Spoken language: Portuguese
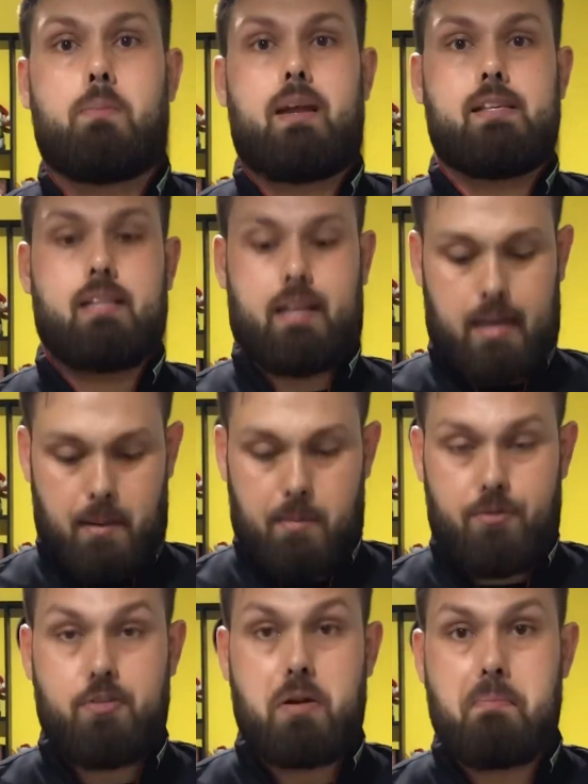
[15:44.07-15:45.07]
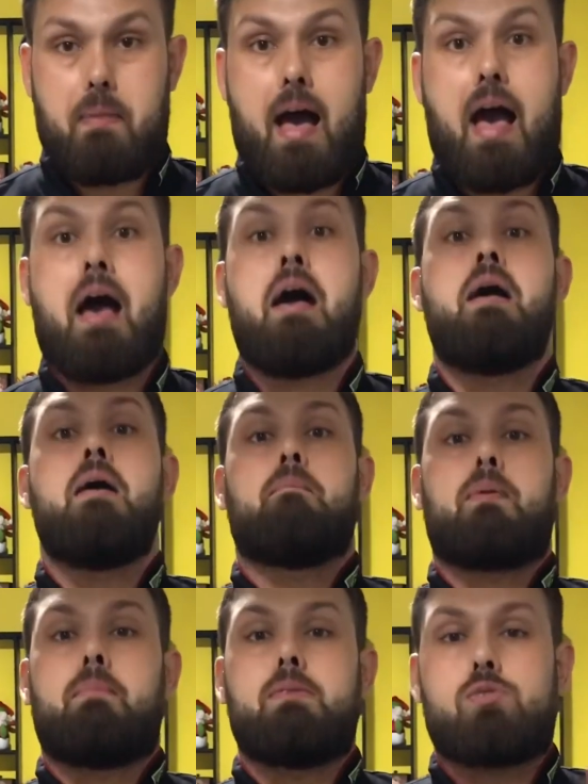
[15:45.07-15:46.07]
para esse creme firmar,
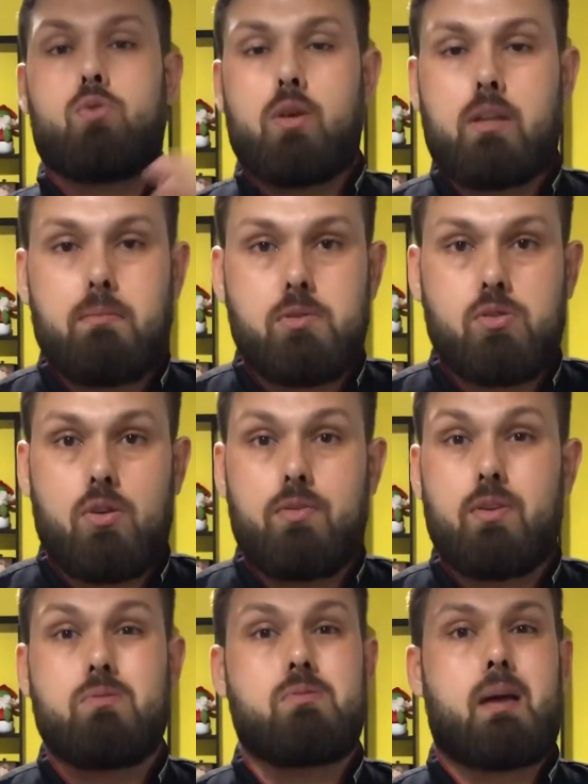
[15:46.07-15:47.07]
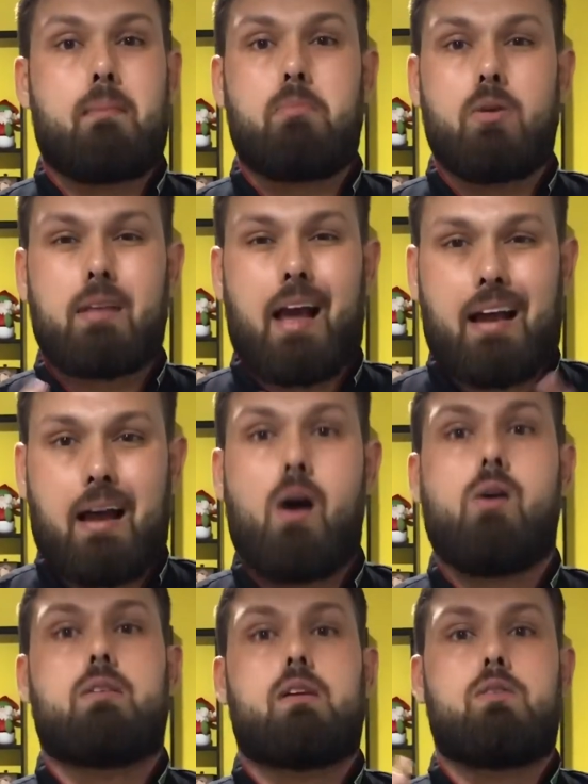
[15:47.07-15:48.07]
para o biscoito absorver o sabor da
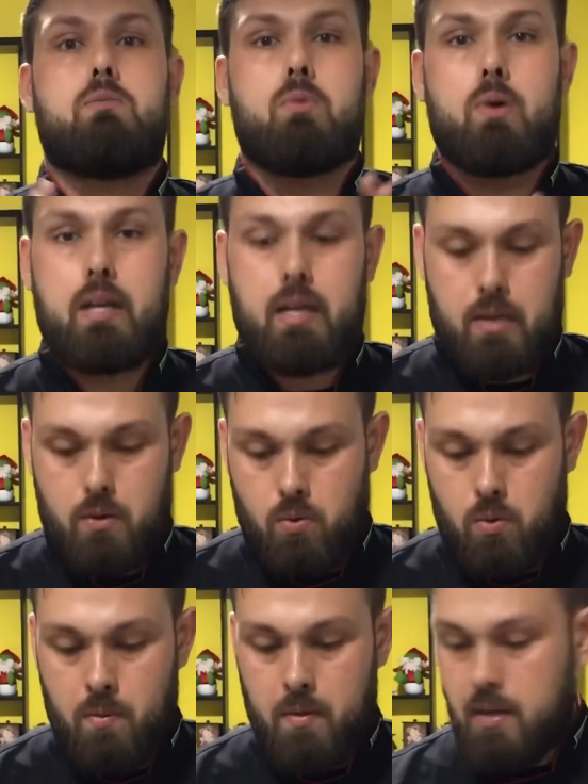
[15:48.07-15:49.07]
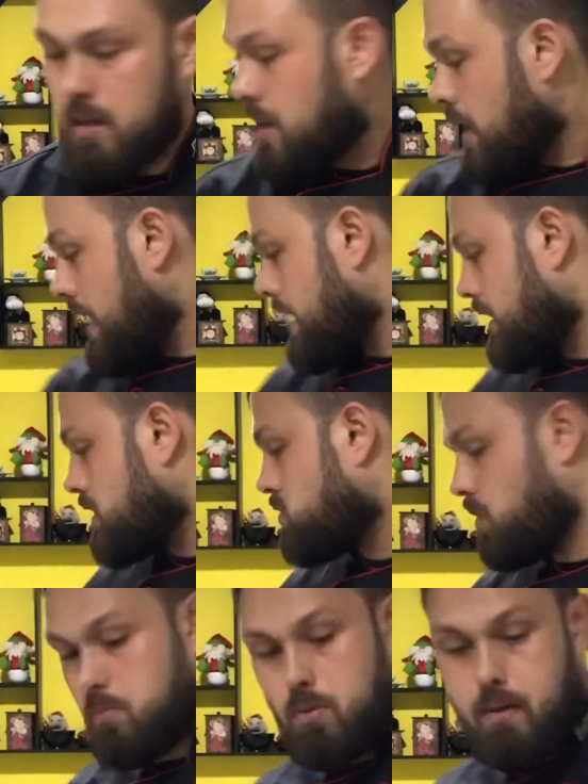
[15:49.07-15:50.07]
calda, do morango. Aí ah, aqui
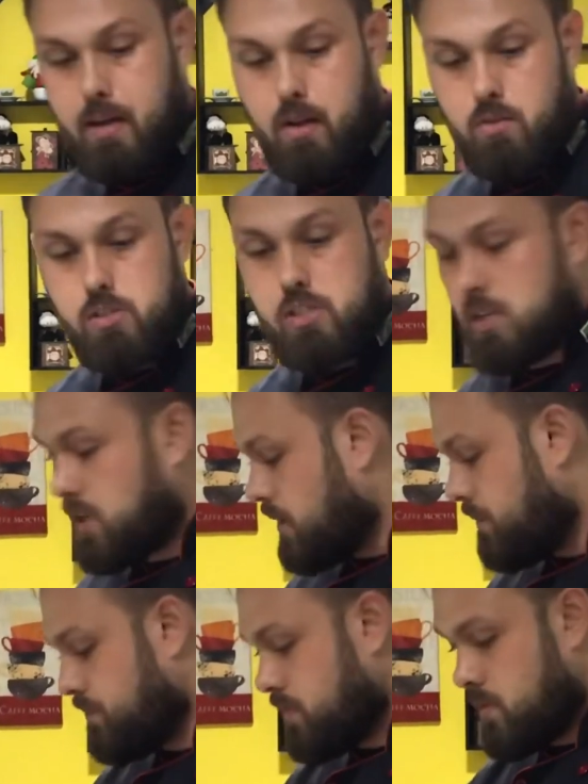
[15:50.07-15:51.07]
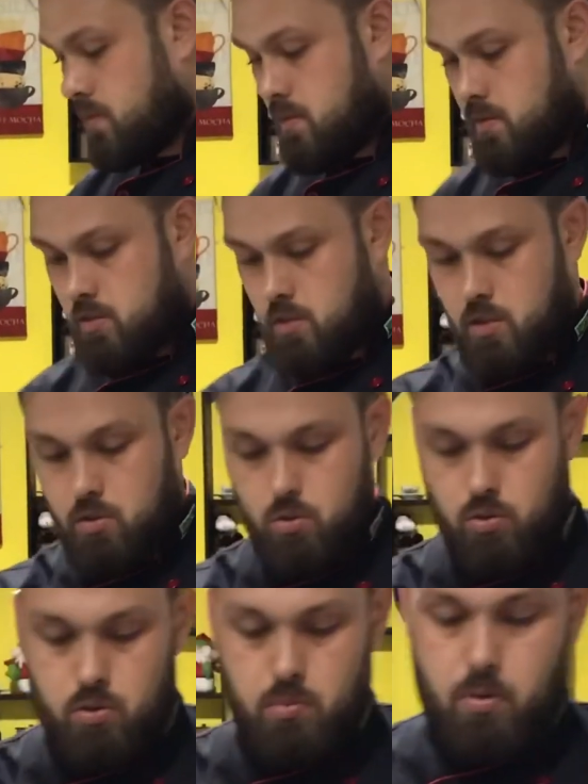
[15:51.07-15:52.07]
sobrou uma caldinha de,
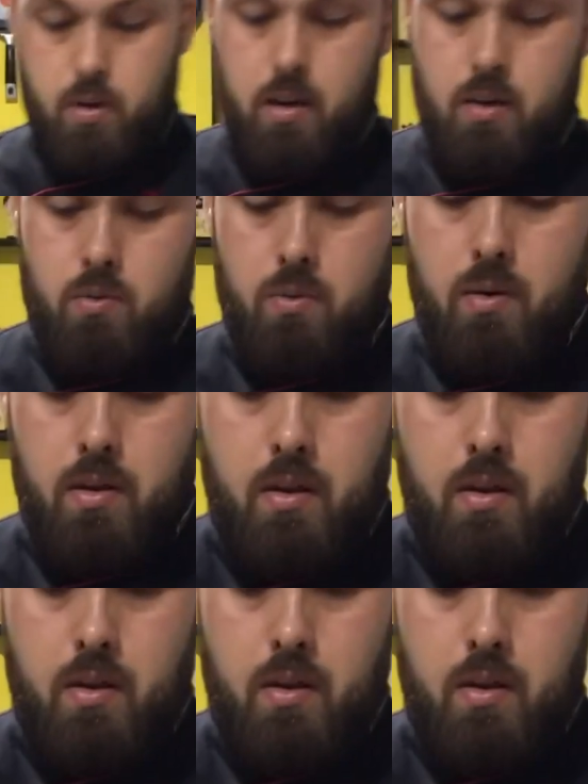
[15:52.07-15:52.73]
do, do morango,